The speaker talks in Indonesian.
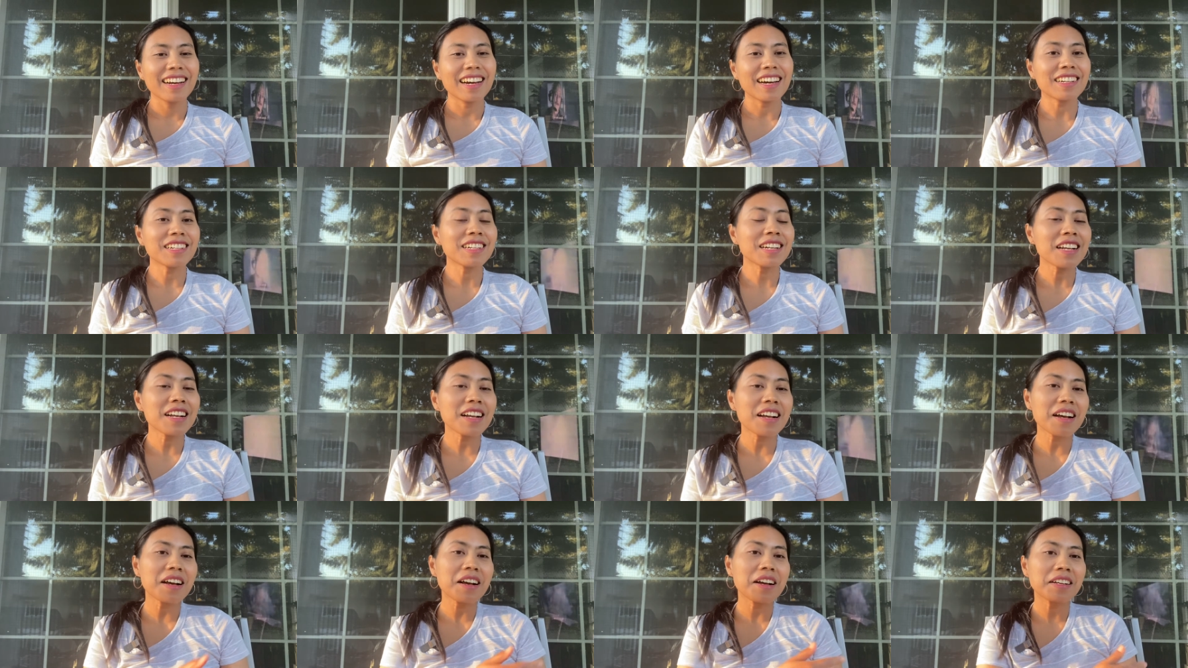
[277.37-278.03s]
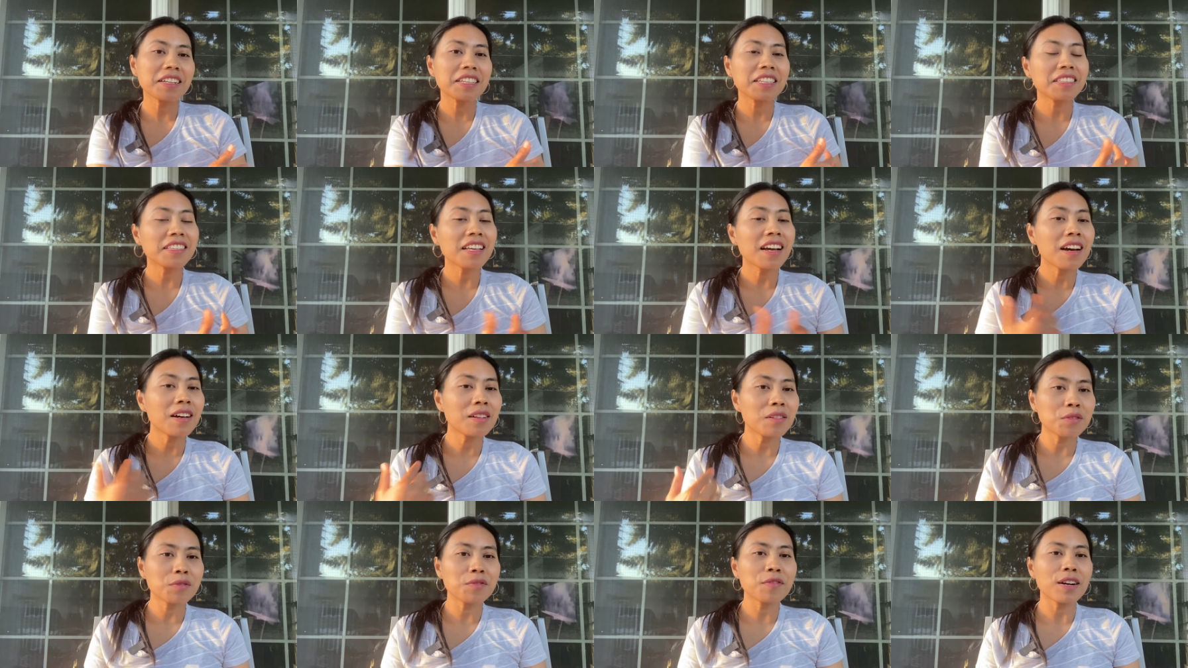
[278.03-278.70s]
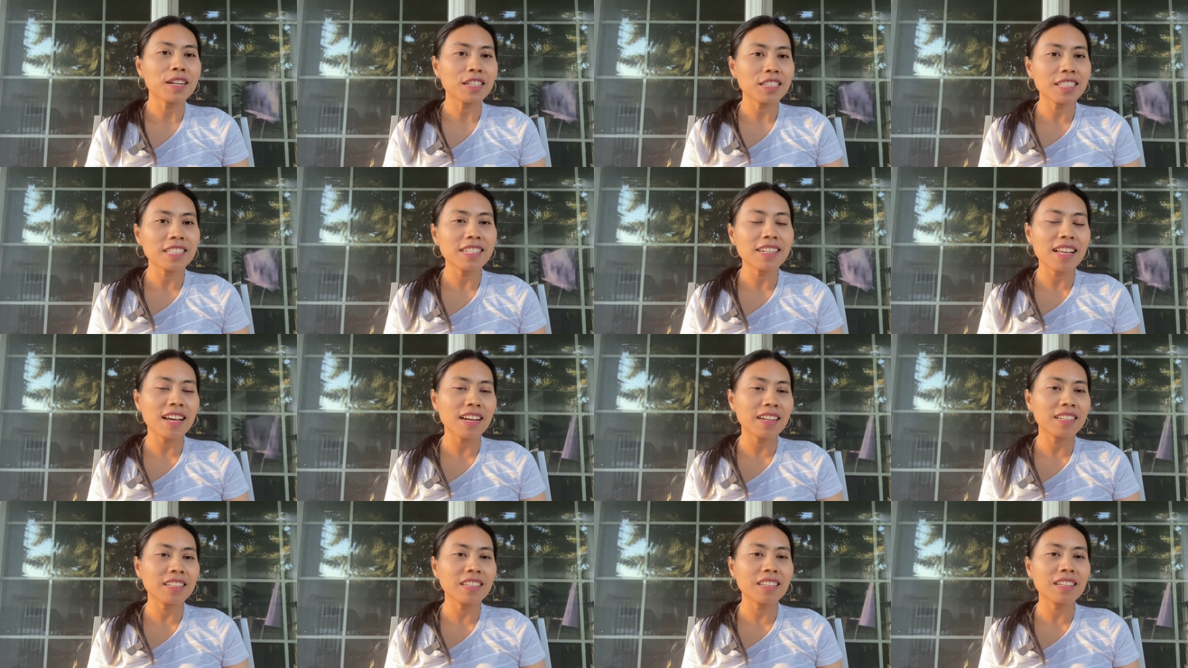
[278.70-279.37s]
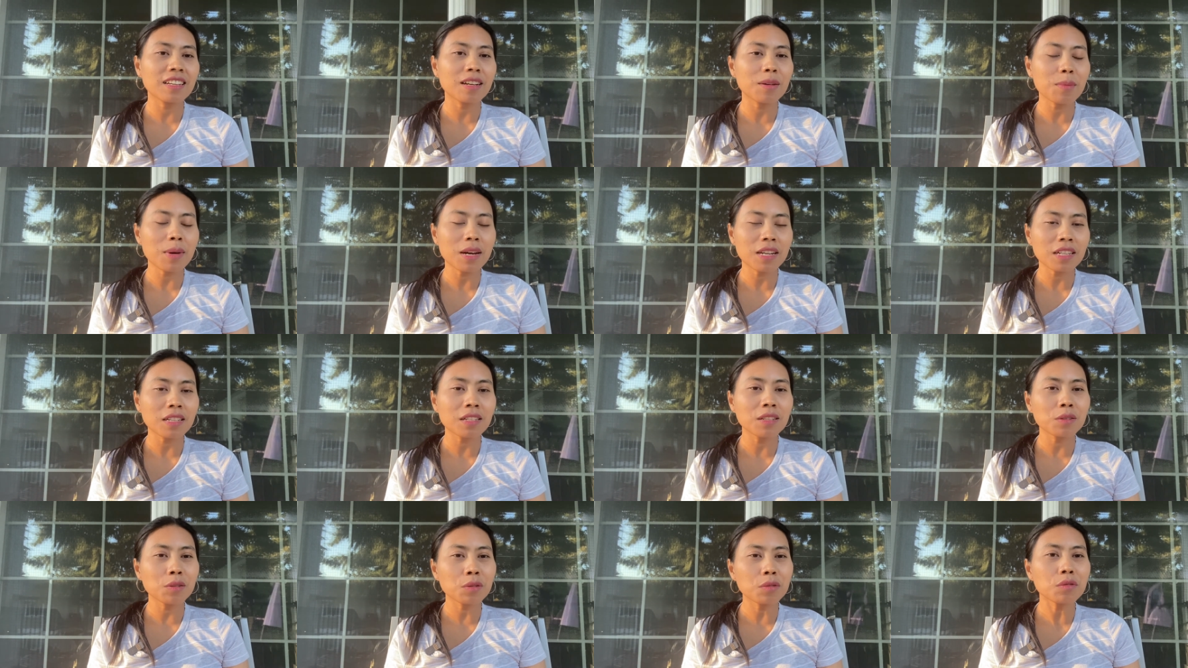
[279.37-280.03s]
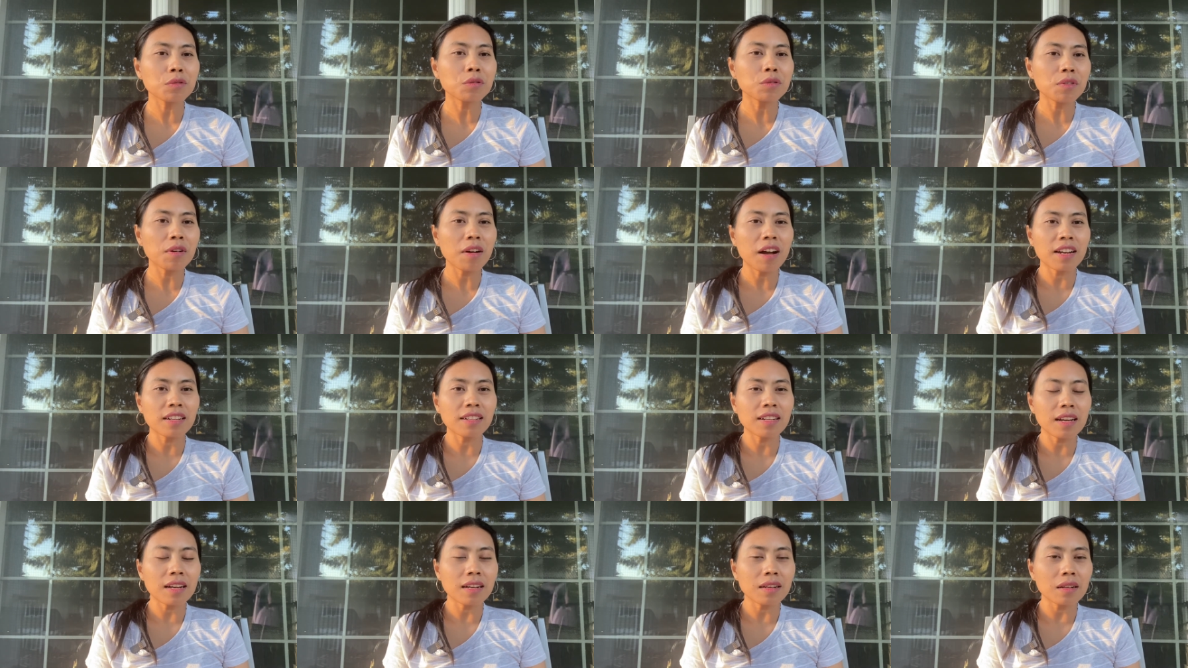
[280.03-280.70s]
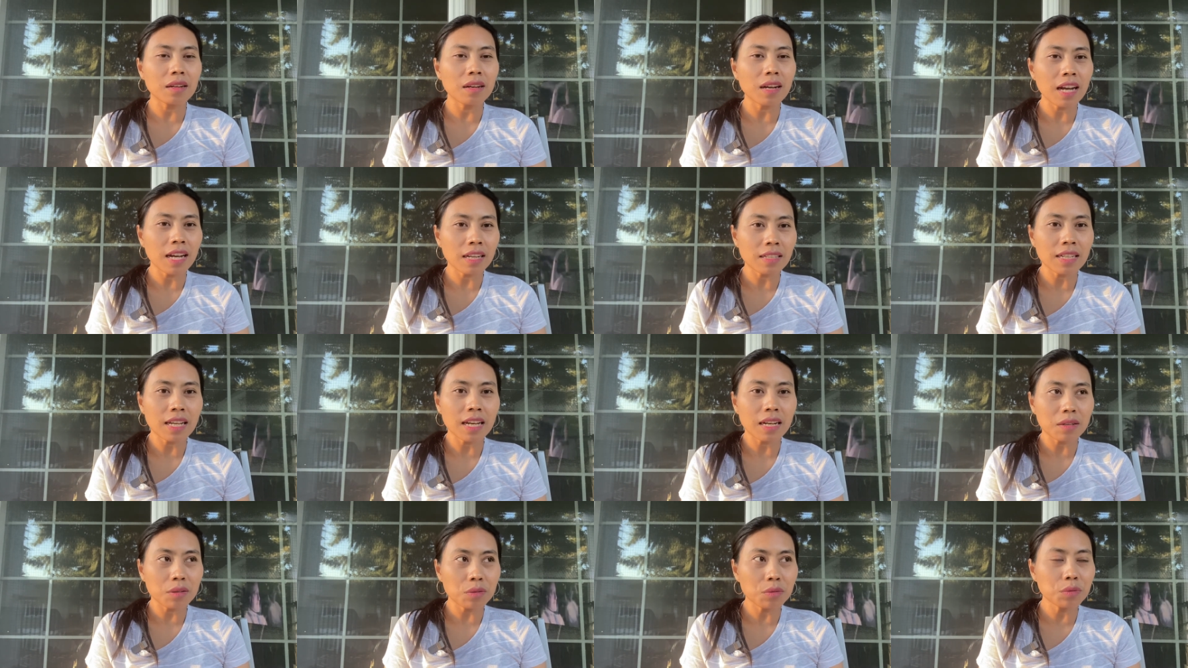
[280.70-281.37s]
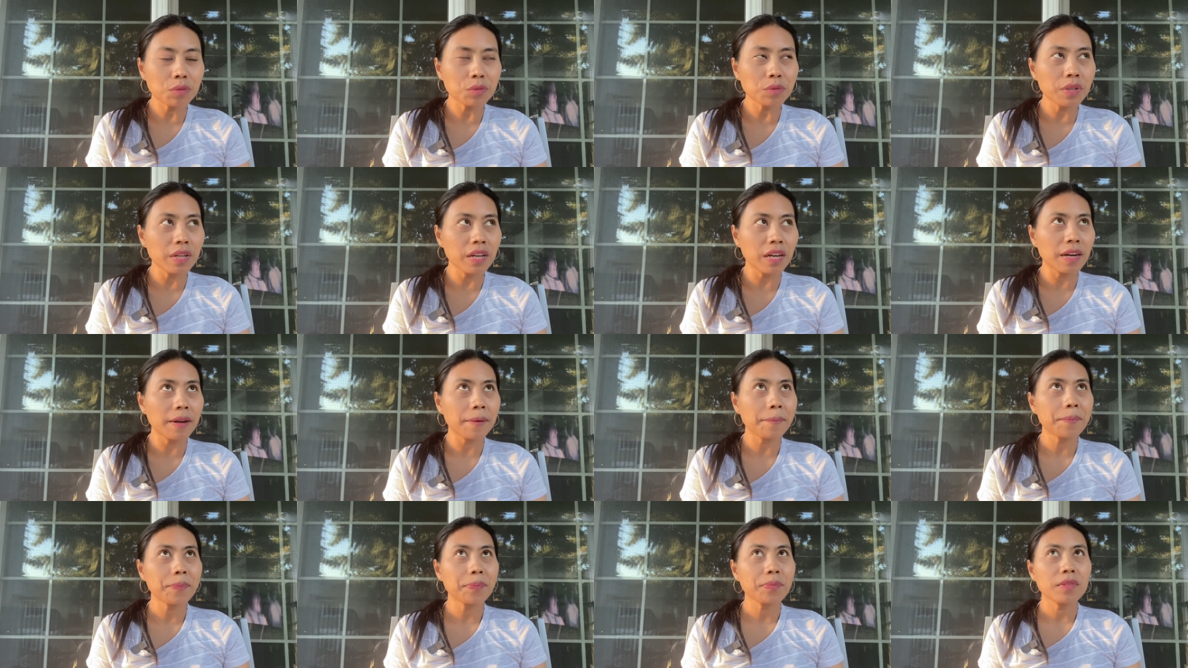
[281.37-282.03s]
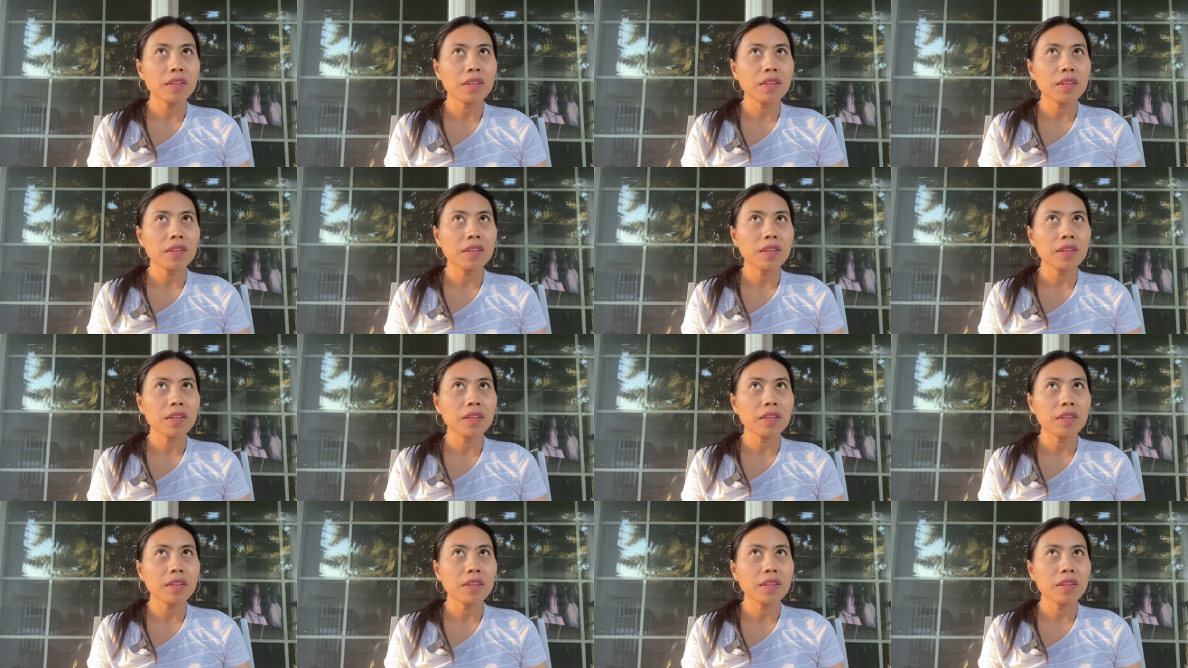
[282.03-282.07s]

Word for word: karena kita harus vaksin lagi. Kemarin itu untuk anak-anakku ya.